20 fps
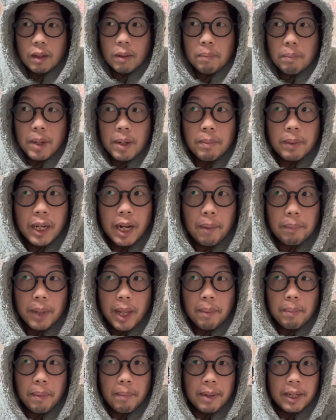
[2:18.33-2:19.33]
เพิ่งมาทำได้
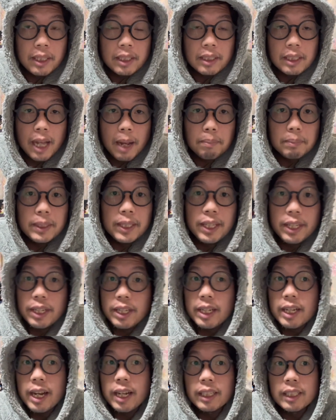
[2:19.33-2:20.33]
ประมาณ 3-4
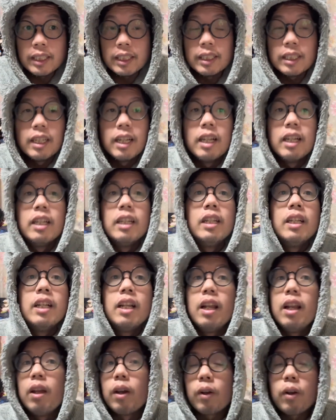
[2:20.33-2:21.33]
เดือน
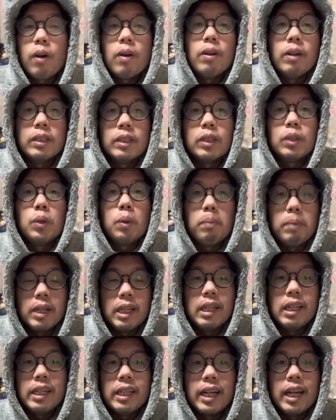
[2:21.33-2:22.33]
แล้วก็เดี๋ยวจะดูไป
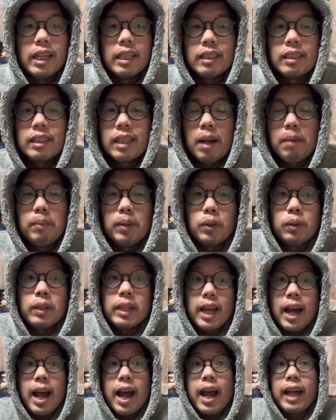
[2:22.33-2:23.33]
เรื่อยๆ ถ้ามีหน
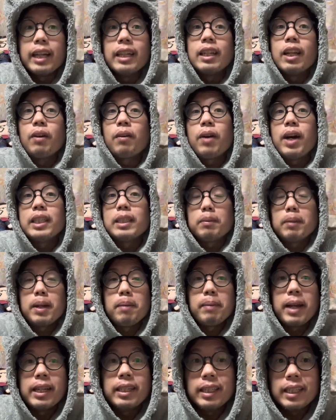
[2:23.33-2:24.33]
ทาง เราก็อาจจะไป
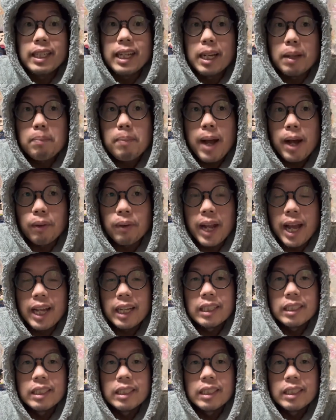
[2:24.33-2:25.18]
ทำงานดีๆหรือเปล่านะ